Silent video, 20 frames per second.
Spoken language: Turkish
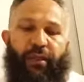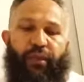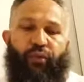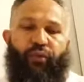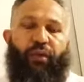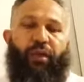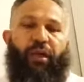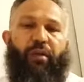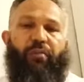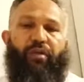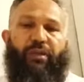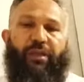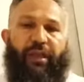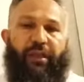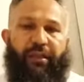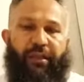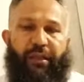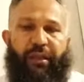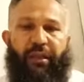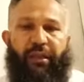
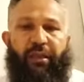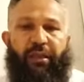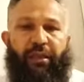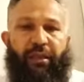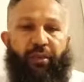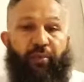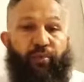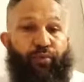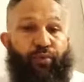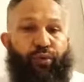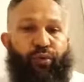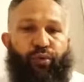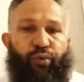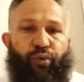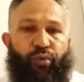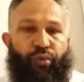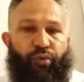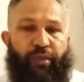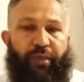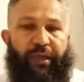yönelmişlerdi ki bu
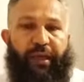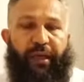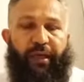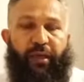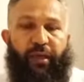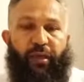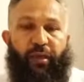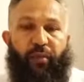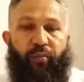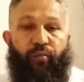konuda